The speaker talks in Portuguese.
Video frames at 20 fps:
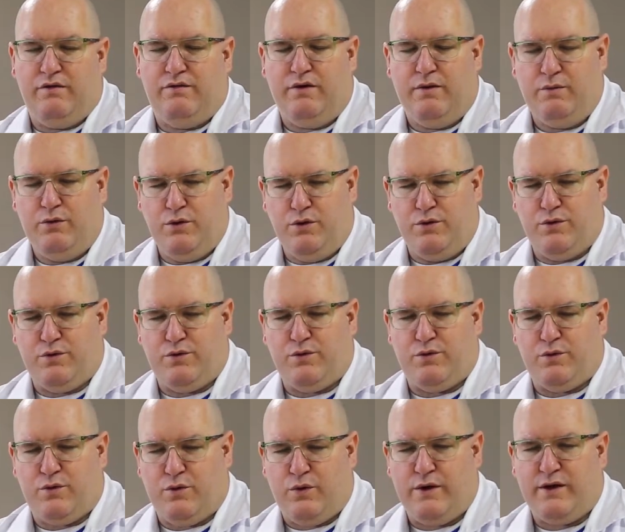
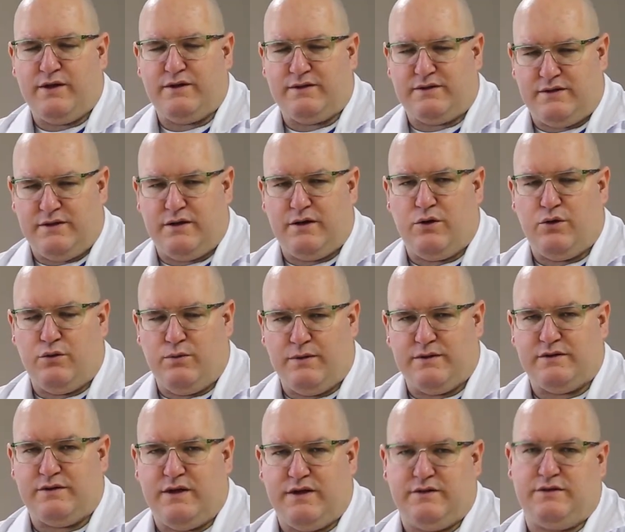vamos conhecer
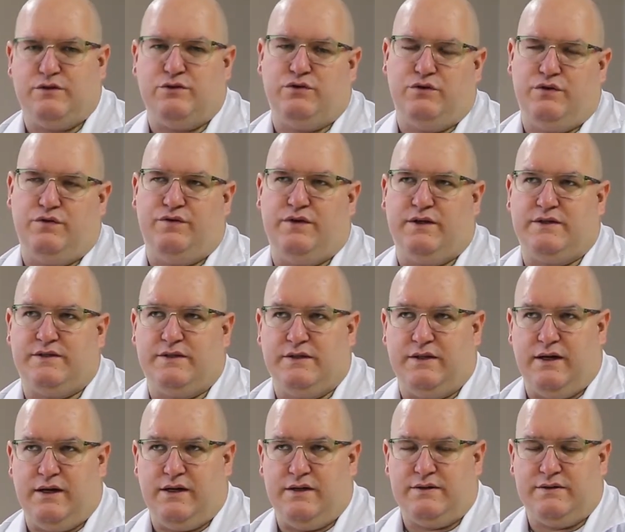algumas dessas
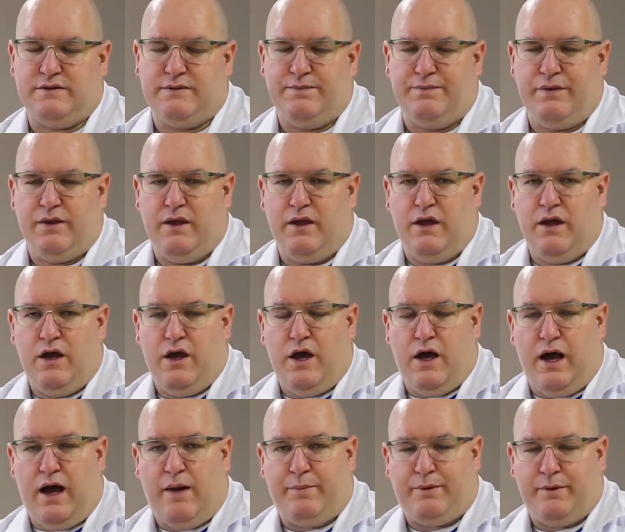universidades.
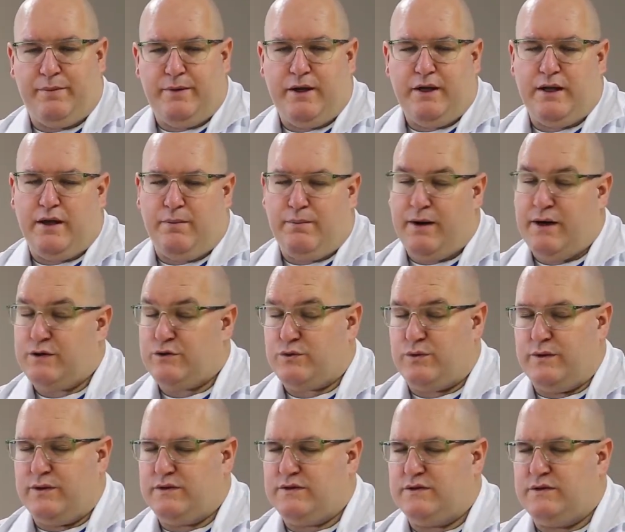A primeira e a mais
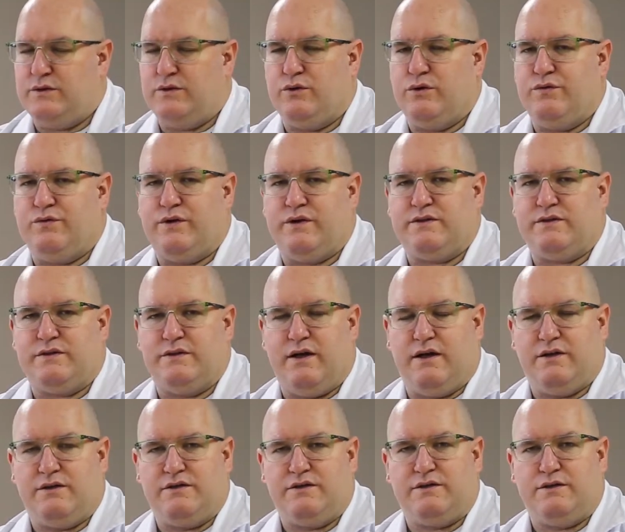conhecida
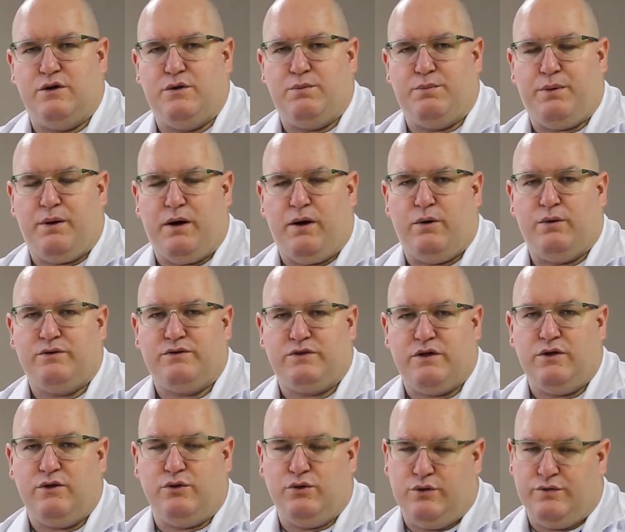Universidade de São Paulo,
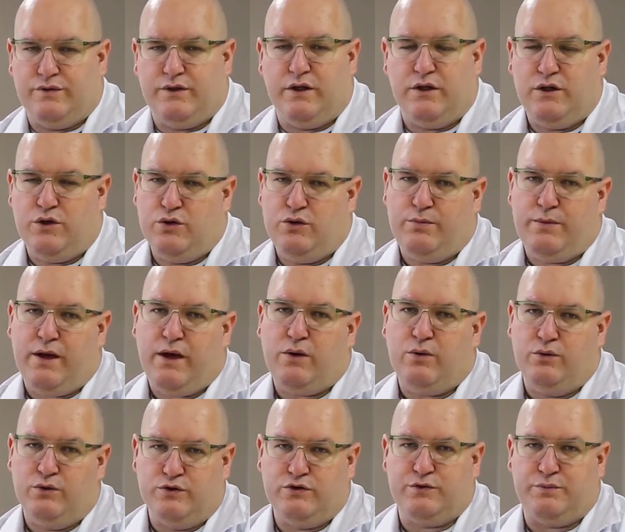sem dúvida nenhuma, é a
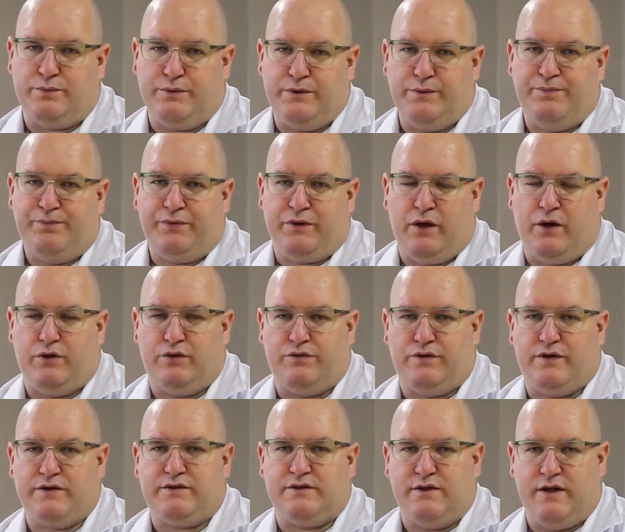USP, a
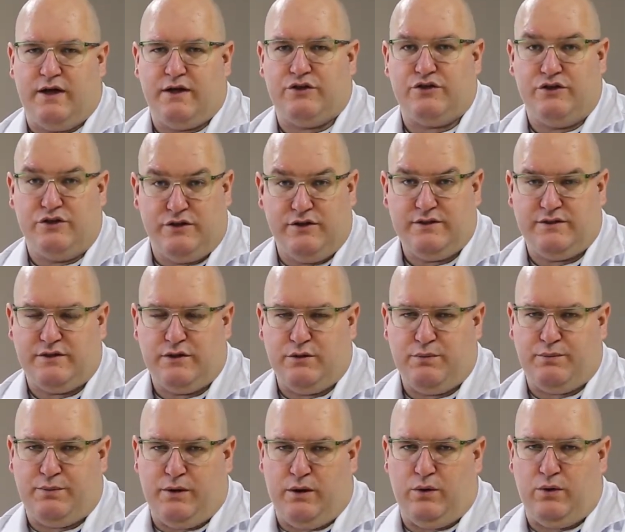Universidade de São
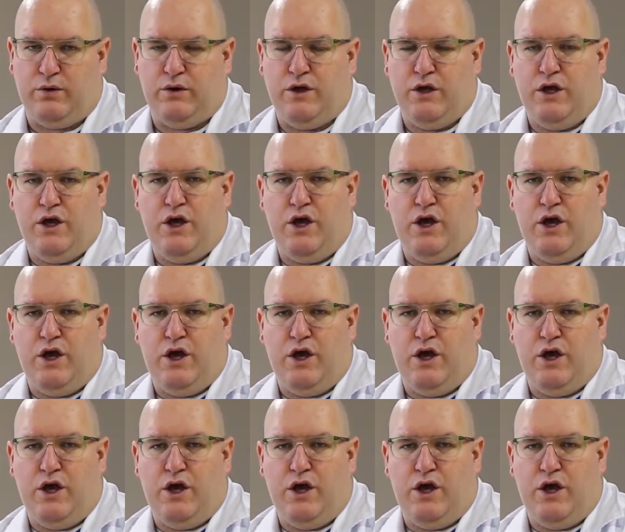Paulo.